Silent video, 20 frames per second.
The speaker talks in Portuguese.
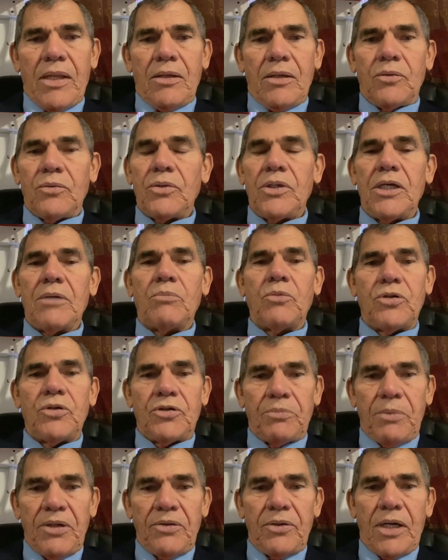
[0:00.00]
um dia muito
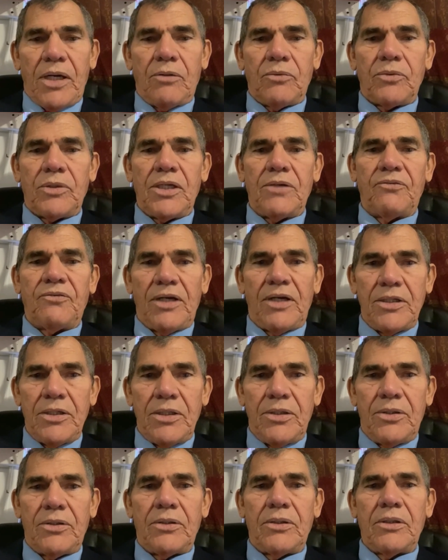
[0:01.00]
especial, um dia
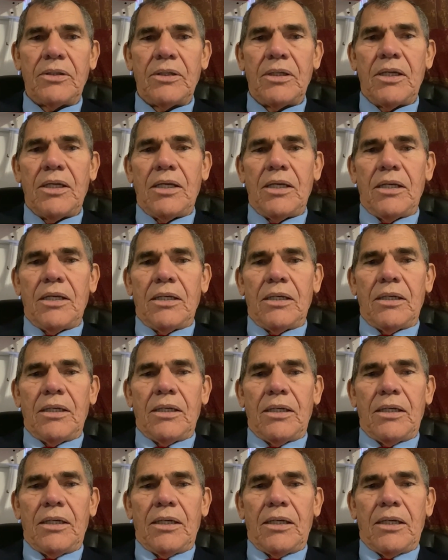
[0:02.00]
feliz,
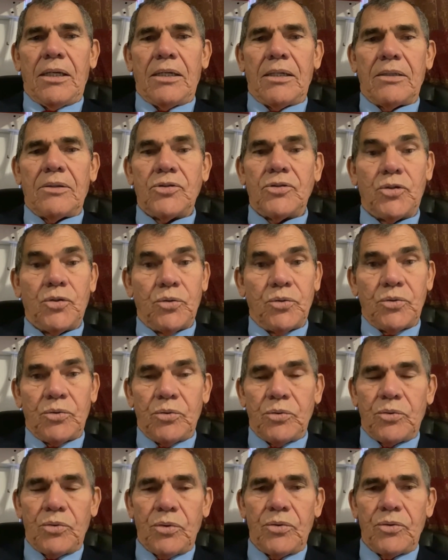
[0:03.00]
é... junto
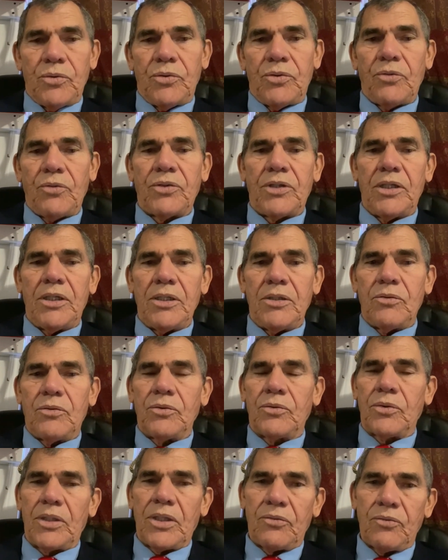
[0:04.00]
com todos os seus queridos, com
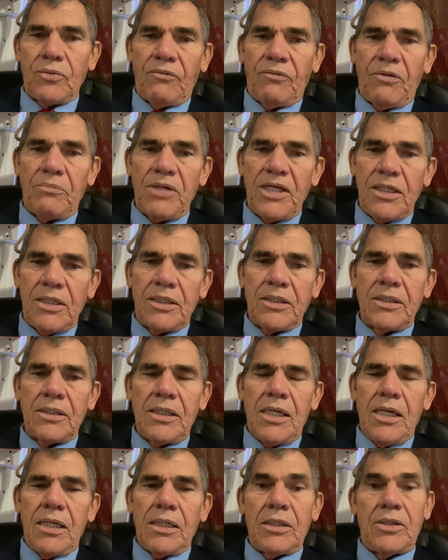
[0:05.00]
toda a sua família.
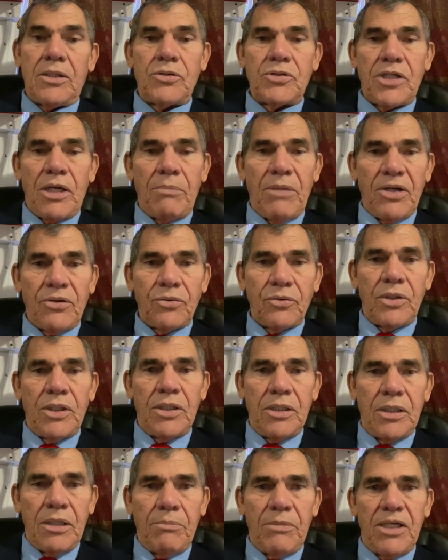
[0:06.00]
Que Deus te abençoe
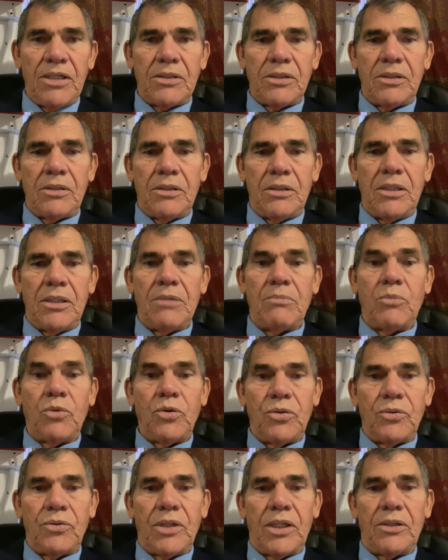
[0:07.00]
ricamente, te dê
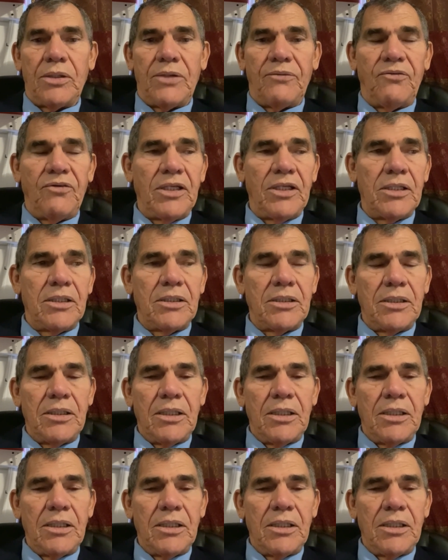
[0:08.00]
muitos anos de vida.